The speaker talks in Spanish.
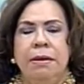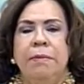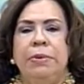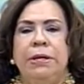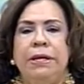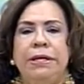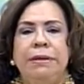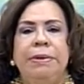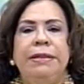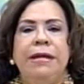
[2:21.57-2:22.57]
porque
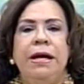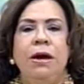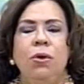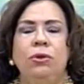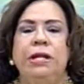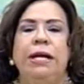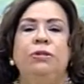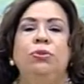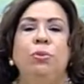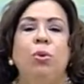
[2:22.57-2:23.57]
escribe DJ.
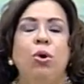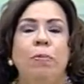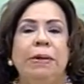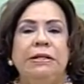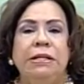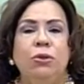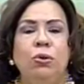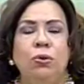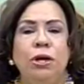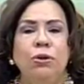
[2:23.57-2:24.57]
Estuvimos compartiendo
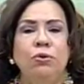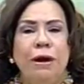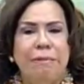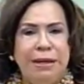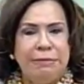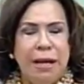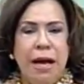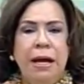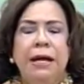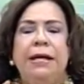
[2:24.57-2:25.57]
con ella una banda
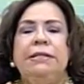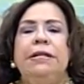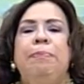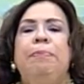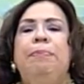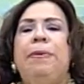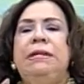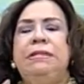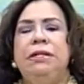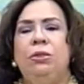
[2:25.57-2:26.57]
que se
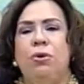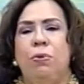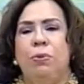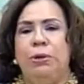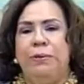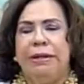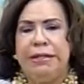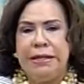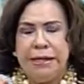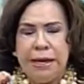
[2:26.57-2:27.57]
presentó, porque va a
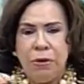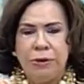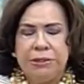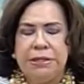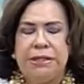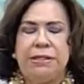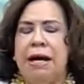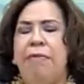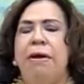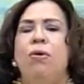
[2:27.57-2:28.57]
tener ahora este
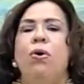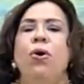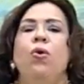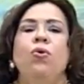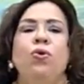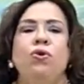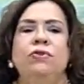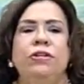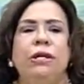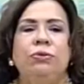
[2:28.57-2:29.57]
sábado un
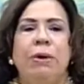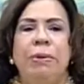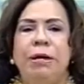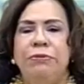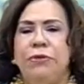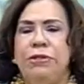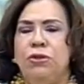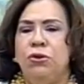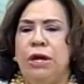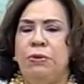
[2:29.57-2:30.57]
concierto a
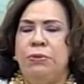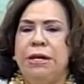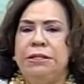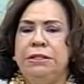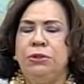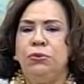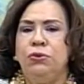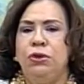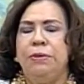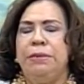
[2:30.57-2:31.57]
beneficio de algunas
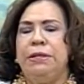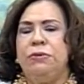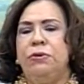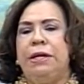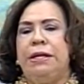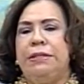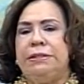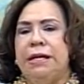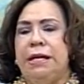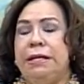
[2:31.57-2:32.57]
instituciones venezolanas que
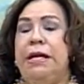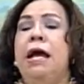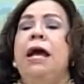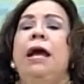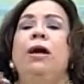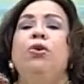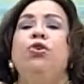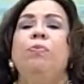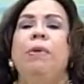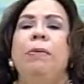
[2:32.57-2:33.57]
están aquí. El
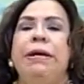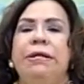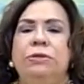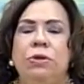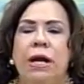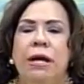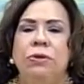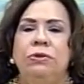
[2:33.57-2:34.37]
grupo venezolano